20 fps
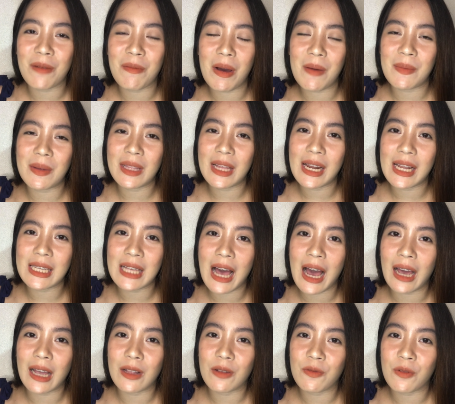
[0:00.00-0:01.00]
nagpapadala
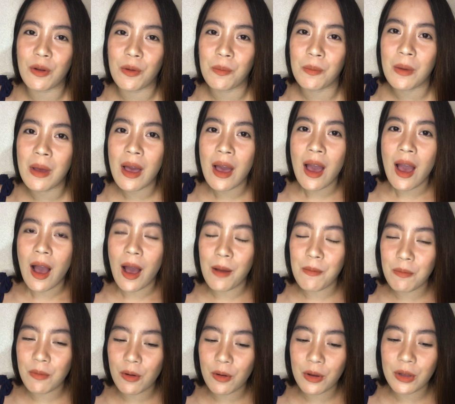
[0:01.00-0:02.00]
sa akin from
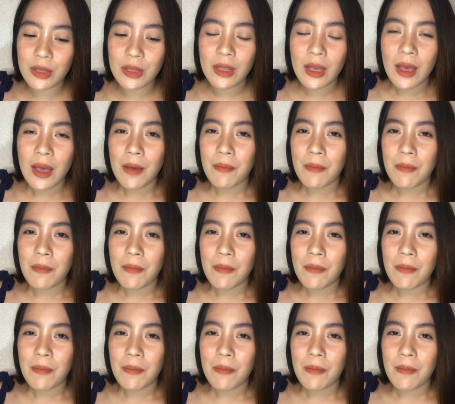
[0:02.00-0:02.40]
abroad.